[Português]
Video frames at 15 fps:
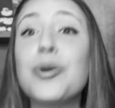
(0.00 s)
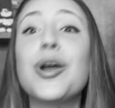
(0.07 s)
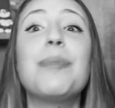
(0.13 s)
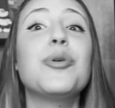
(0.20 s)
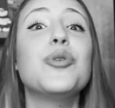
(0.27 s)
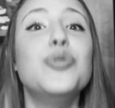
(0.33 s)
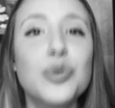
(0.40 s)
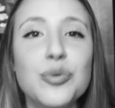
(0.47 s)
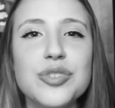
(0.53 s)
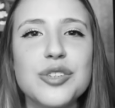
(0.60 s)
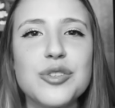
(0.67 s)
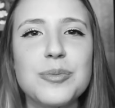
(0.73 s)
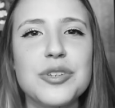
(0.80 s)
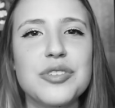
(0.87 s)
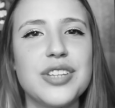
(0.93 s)
a pronúncia
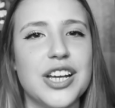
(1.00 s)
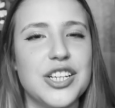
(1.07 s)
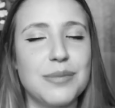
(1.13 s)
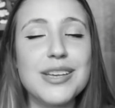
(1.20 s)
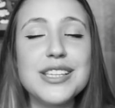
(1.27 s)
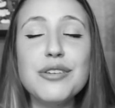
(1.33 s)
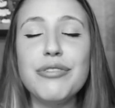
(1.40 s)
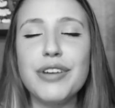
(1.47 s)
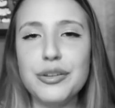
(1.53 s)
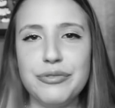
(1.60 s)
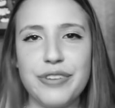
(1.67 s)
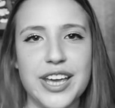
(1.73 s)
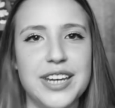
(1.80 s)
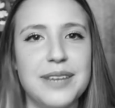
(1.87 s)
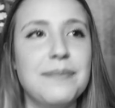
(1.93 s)
dos personagens, mas eu falo
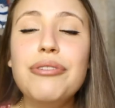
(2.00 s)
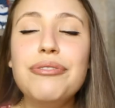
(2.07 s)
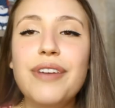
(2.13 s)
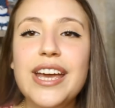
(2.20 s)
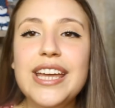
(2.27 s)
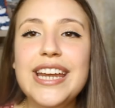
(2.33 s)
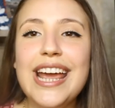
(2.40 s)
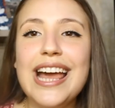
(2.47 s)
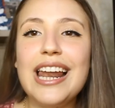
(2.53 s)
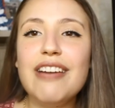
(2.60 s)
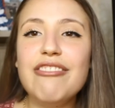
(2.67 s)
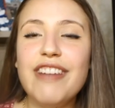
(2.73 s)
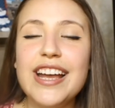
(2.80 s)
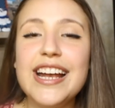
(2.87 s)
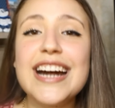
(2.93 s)
Feire. A Feire,
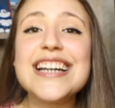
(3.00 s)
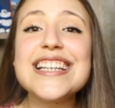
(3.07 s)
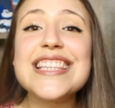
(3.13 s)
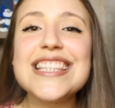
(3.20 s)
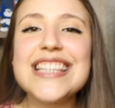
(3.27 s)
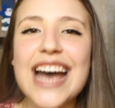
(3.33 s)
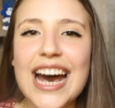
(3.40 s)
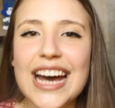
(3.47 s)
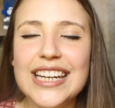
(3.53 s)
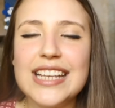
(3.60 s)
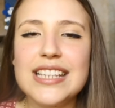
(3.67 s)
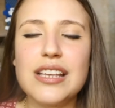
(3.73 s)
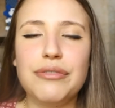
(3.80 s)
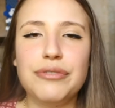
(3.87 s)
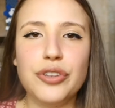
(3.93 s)
ela vai caçar
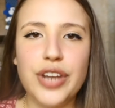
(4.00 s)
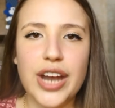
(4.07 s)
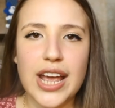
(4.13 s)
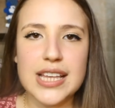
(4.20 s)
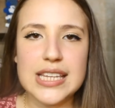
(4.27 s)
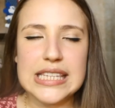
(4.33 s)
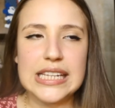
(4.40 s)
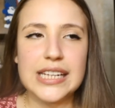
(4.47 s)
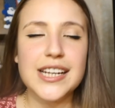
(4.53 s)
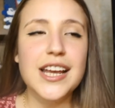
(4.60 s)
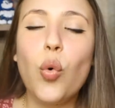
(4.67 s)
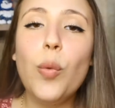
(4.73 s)
nessa floresta.